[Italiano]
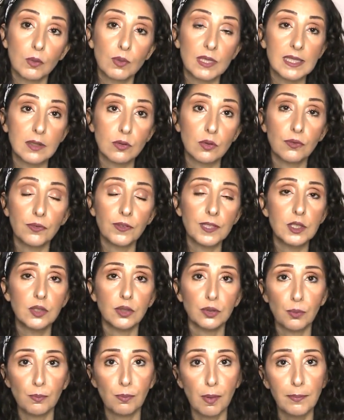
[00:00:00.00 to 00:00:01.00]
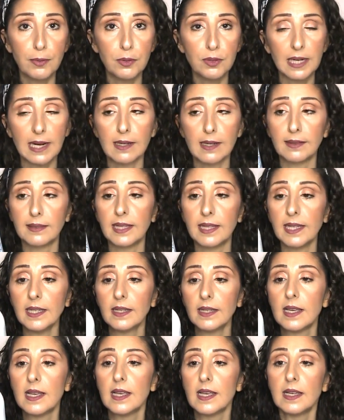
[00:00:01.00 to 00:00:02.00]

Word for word: questa confezione un po' più grande